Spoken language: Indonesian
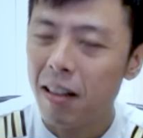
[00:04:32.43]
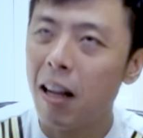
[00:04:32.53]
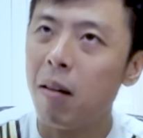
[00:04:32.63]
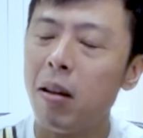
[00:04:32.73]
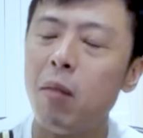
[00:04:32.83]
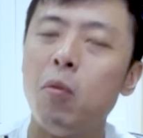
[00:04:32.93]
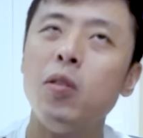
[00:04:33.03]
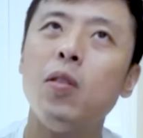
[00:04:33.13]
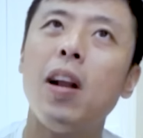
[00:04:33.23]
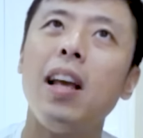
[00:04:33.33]
nah
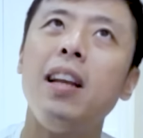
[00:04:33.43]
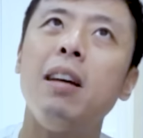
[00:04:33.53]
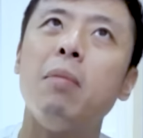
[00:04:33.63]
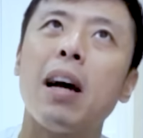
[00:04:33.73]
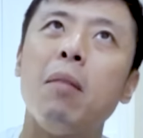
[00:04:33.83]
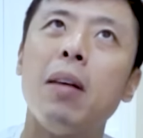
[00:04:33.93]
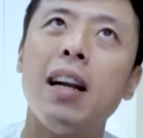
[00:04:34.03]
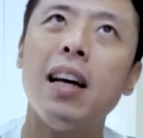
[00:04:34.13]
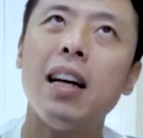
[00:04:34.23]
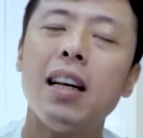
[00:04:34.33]
muncullah ide
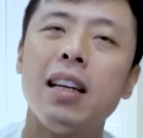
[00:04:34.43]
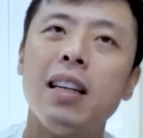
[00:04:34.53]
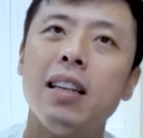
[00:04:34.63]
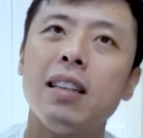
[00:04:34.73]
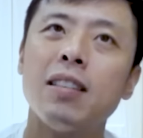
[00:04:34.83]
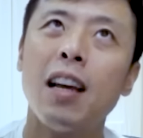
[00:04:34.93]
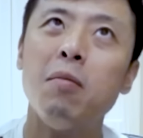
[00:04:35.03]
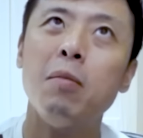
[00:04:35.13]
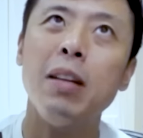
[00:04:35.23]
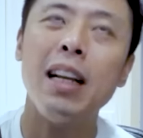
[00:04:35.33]
bagaimana saya
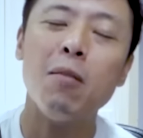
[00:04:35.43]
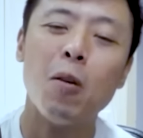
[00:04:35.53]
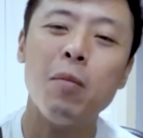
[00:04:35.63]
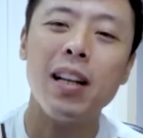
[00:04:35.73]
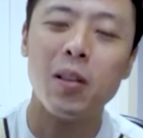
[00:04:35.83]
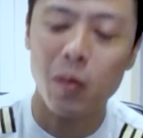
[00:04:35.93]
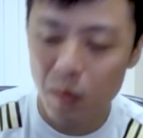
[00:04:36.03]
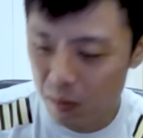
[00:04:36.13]
memilih mobil itu